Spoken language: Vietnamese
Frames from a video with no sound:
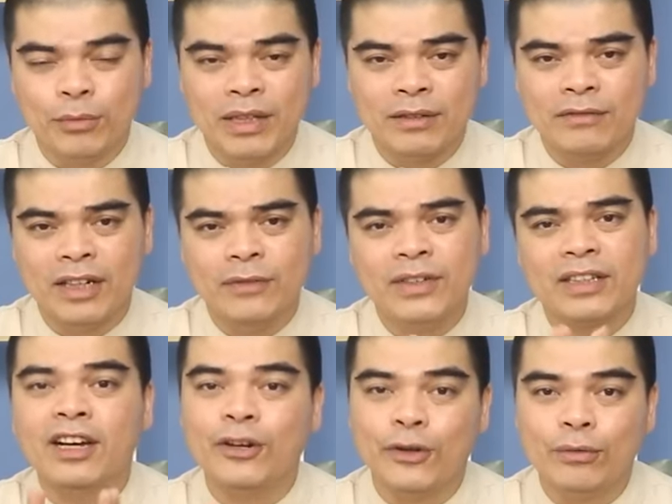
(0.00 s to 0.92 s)
của mình về cái
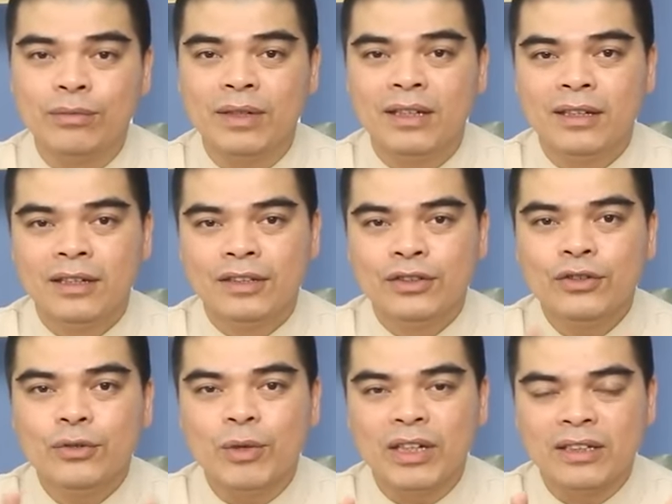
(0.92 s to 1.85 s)
việc thờ cúng,
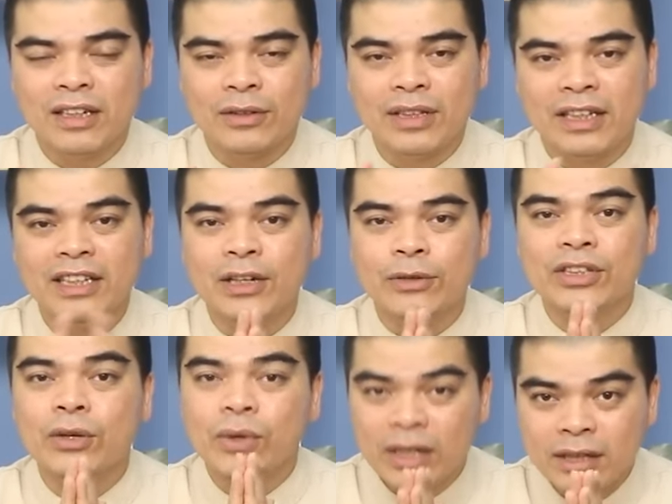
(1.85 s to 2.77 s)
giúp cho mọi người có thể hiểu
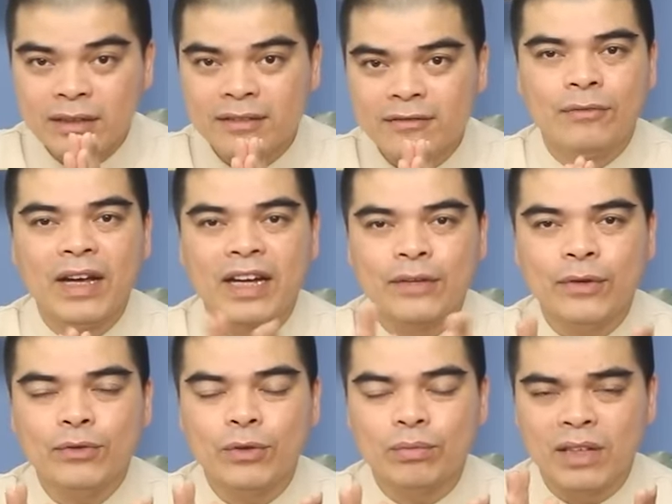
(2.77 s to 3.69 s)
sâu hơn về cái
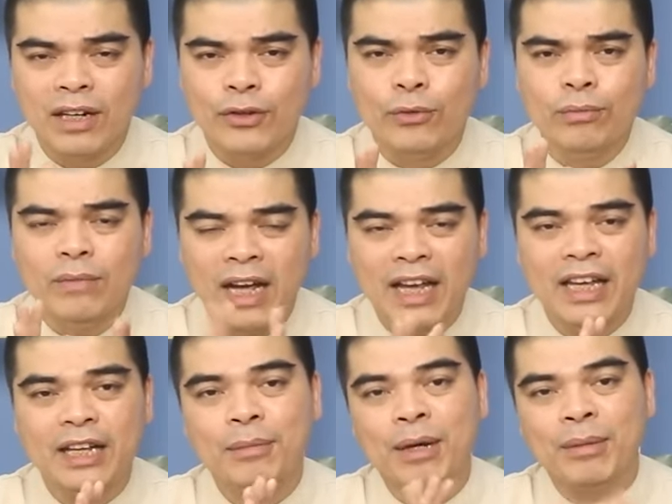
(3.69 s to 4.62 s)
phong tục thờ cúng hai
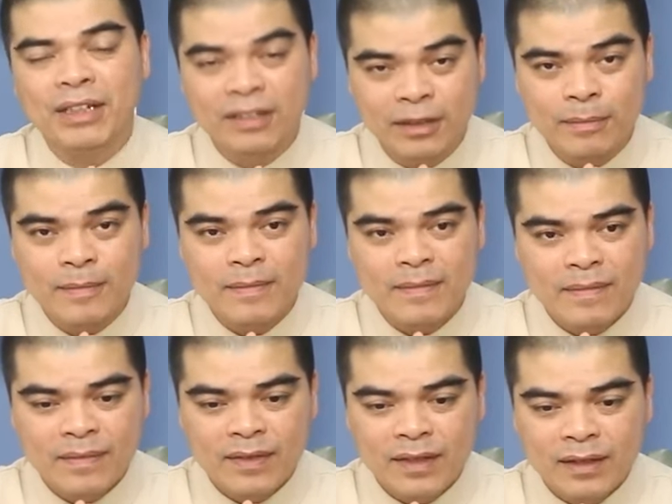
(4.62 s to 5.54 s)
hay là ba bát hương.
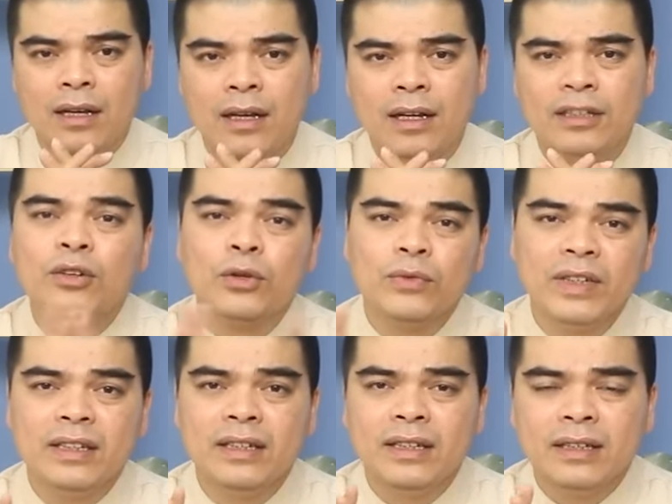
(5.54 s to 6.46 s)
À, thưa quý
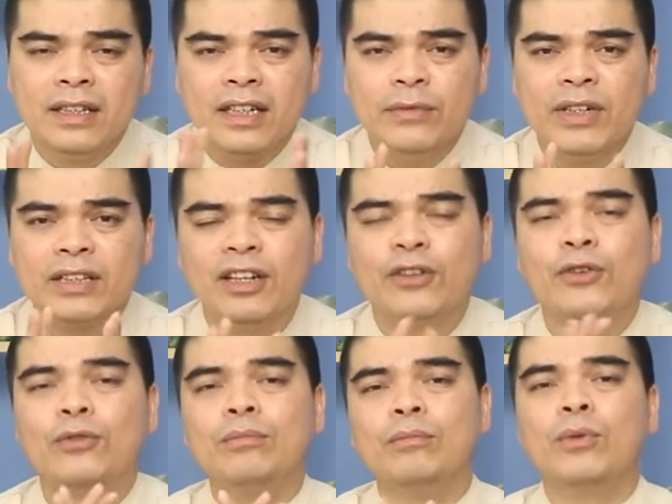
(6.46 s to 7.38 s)
vị, thì cái việc thờ
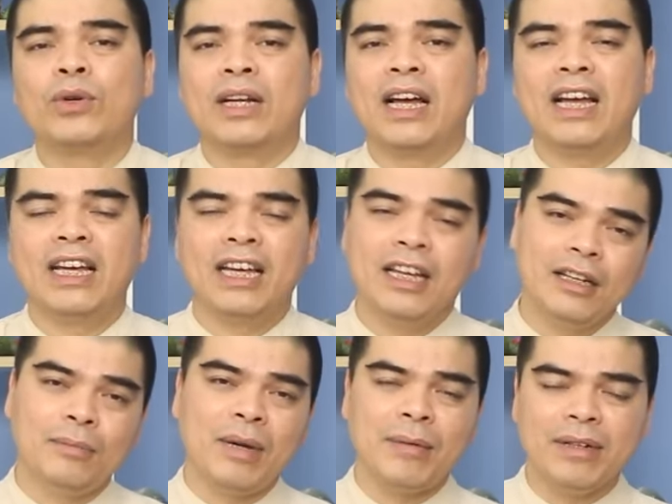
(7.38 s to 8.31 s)
cúng một, hai
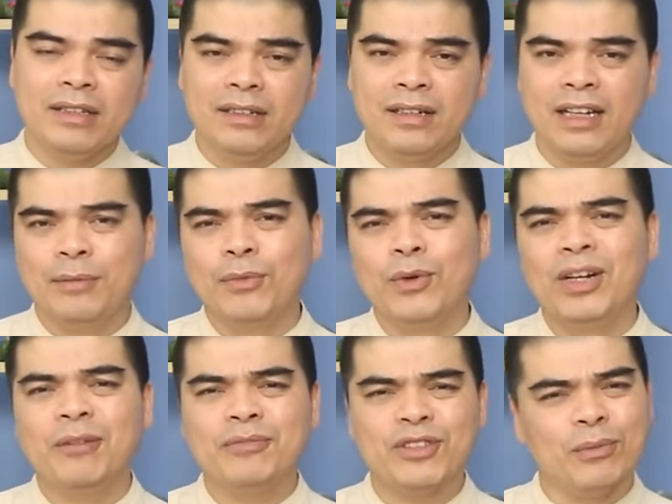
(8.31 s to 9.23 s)
hay là ba bát hương hay là
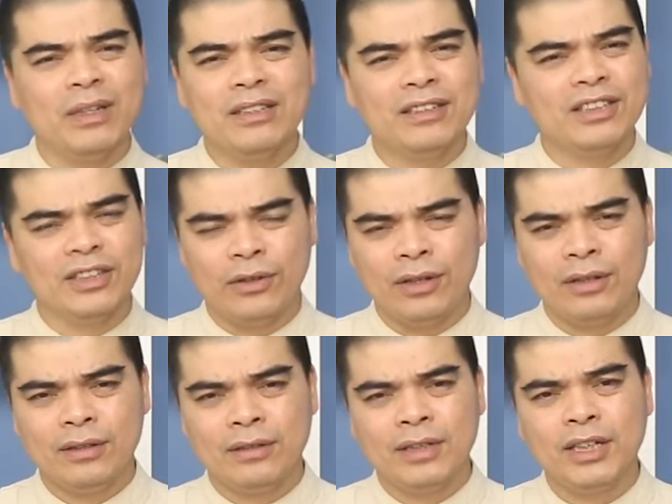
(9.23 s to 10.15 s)
bốn, năm, sáu bát hương gì đó
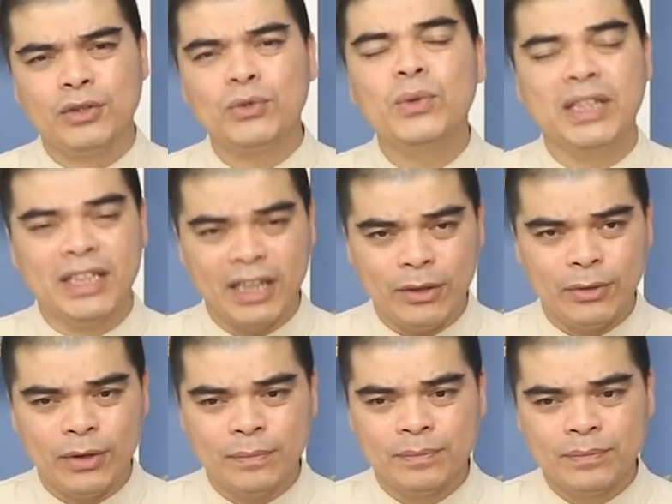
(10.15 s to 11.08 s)
thì cũng tùy theo
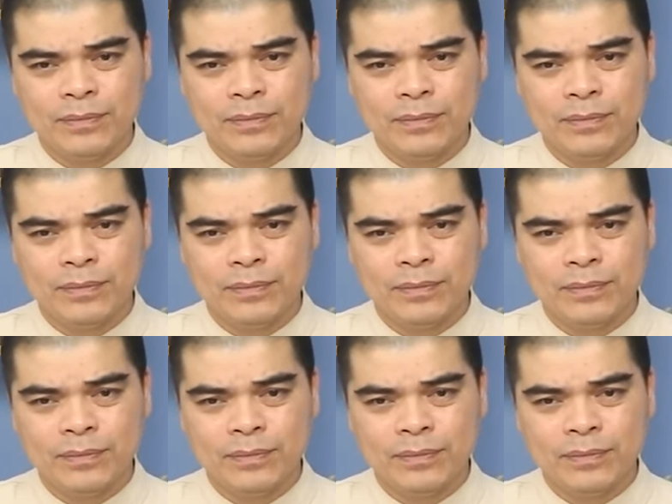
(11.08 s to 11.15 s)
đó.